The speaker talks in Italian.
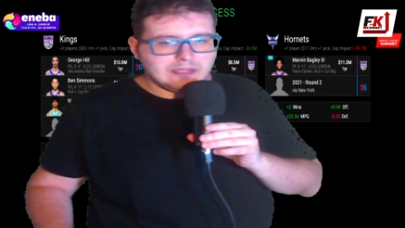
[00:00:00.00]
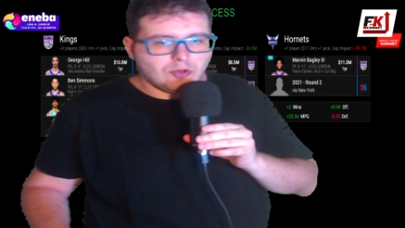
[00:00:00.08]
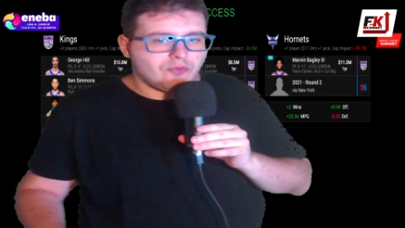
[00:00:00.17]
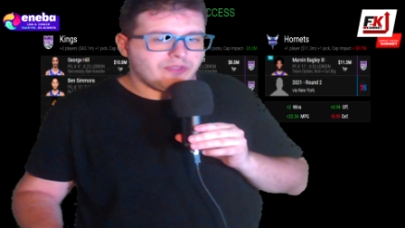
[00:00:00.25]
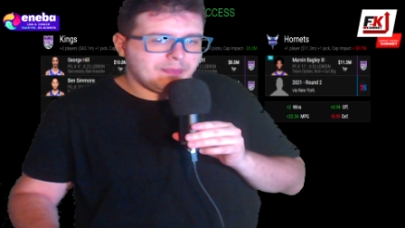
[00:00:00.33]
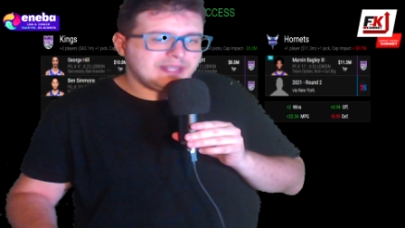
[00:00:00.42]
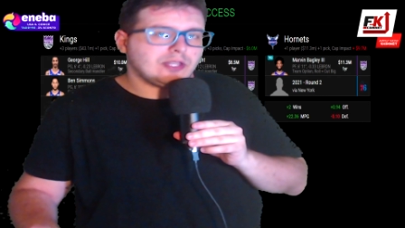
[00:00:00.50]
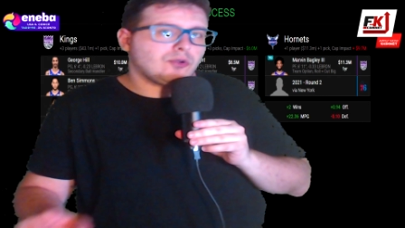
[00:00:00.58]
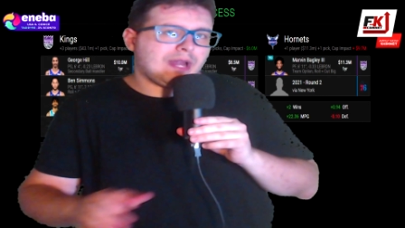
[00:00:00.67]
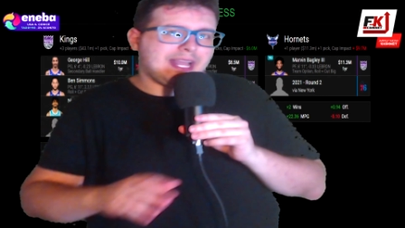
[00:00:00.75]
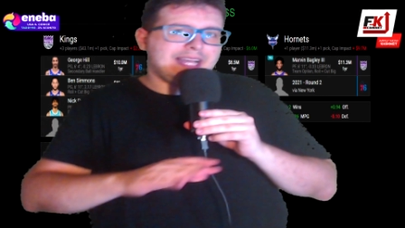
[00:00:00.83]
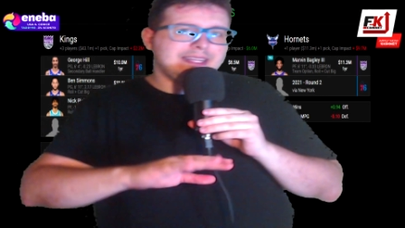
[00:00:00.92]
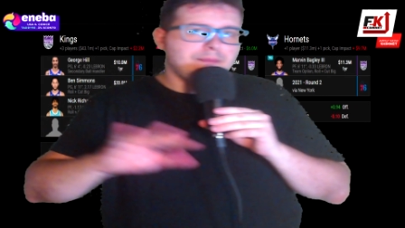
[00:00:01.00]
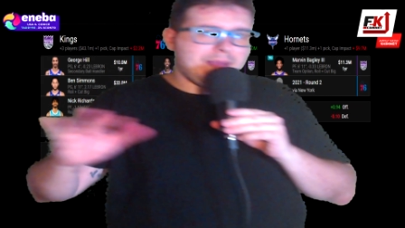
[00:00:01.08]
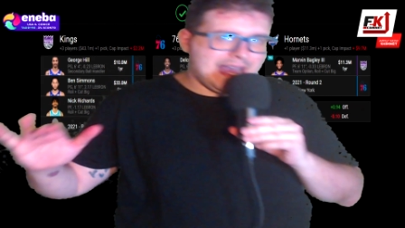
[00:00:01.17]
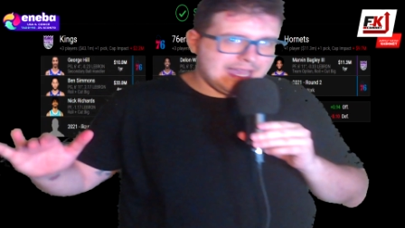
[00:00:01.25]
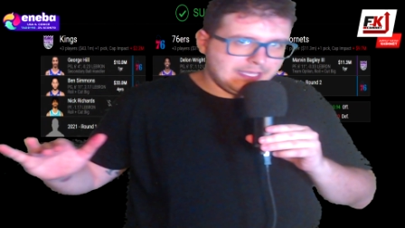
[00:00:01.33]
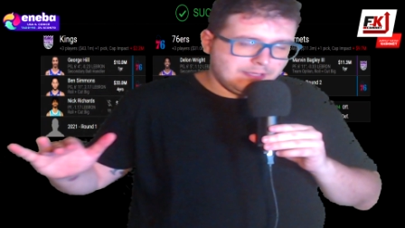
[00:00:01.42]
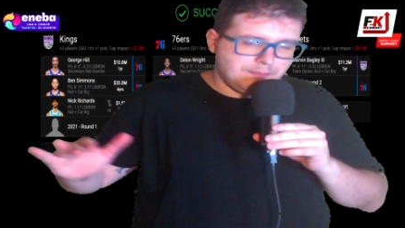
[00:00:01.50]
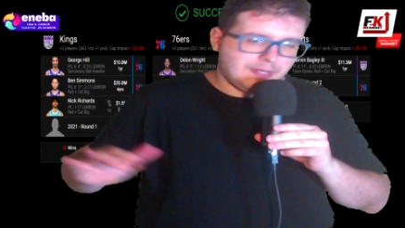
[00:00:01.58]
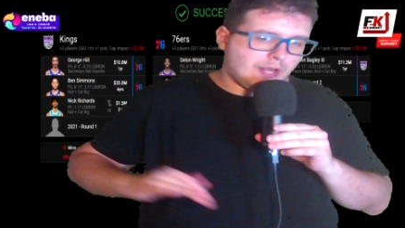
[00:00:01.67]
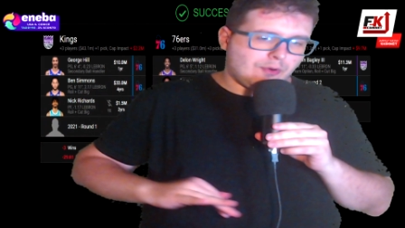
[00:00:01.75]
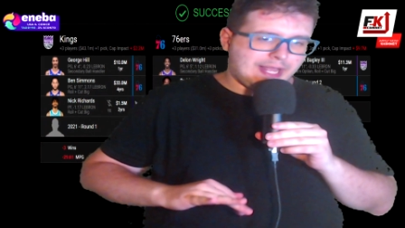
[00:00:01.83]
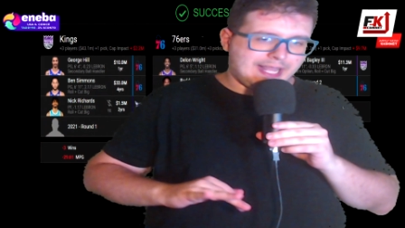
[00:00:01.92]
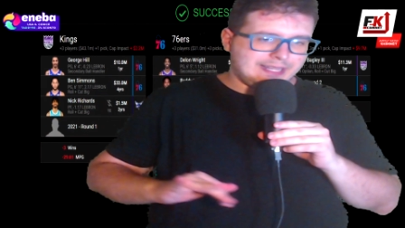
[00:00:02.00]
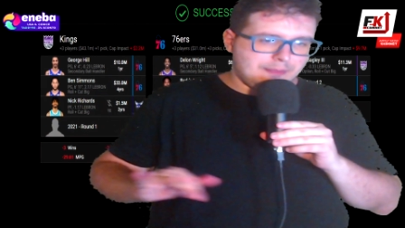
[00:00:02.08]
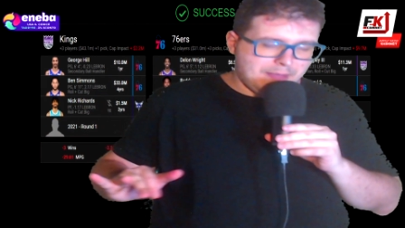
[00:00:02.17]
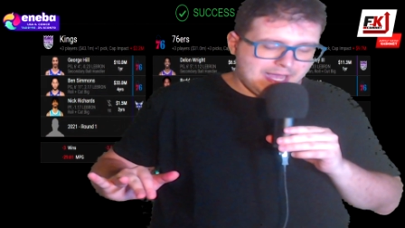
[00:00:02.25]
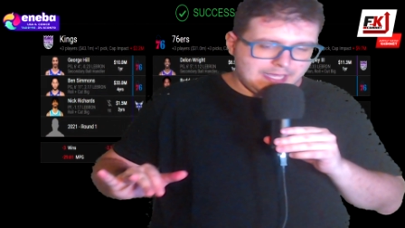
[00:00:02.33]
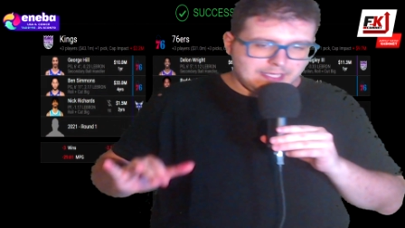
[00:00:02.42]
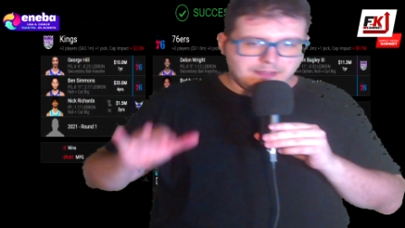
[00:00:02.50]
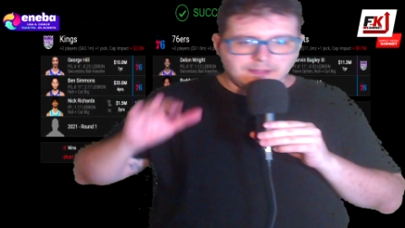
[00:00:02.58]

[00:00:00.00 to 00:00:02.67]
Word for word: ovviamente non accade mai, perché non accade mai.